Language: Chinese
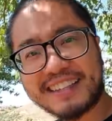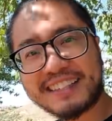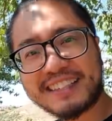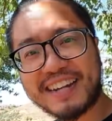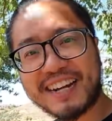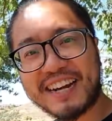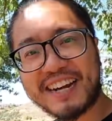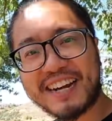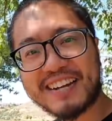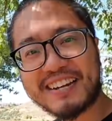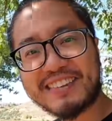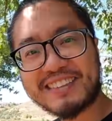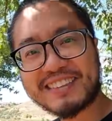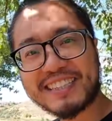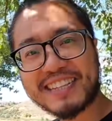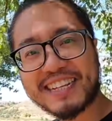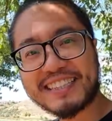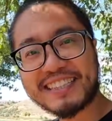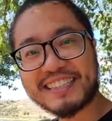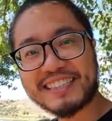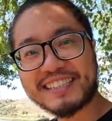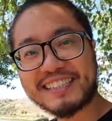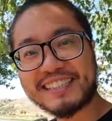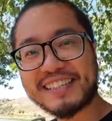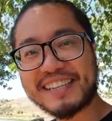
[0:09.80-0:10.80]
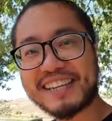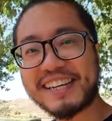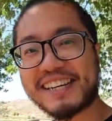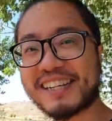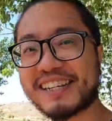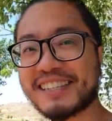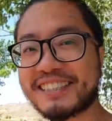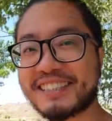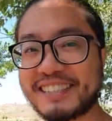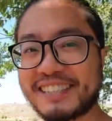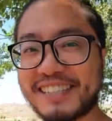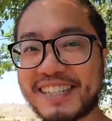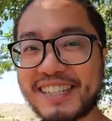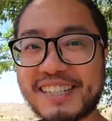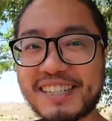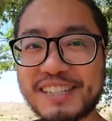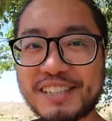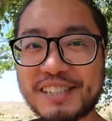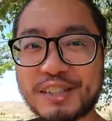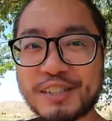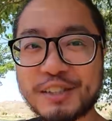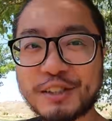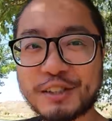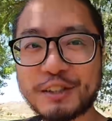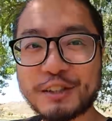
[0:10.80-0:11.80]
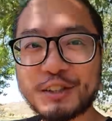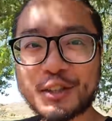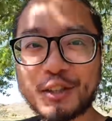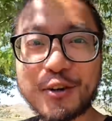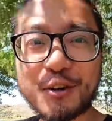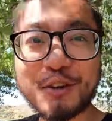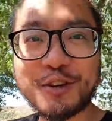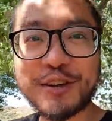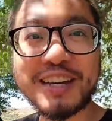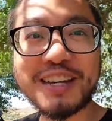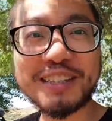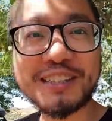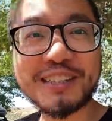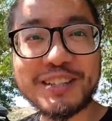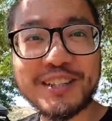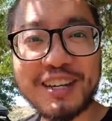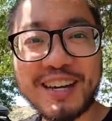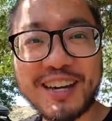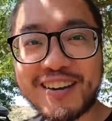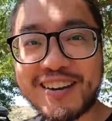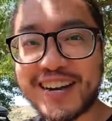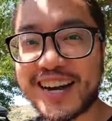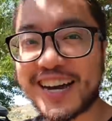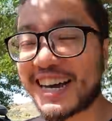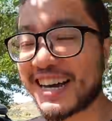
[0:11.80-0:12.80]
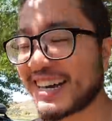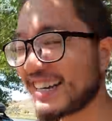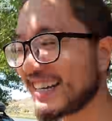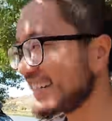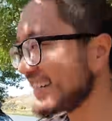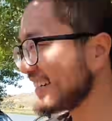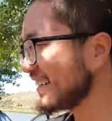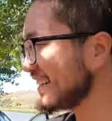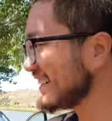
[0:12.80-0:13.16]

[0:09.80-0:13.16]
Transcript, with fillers: 大家好，我是大橙子，今天是九月九号啊。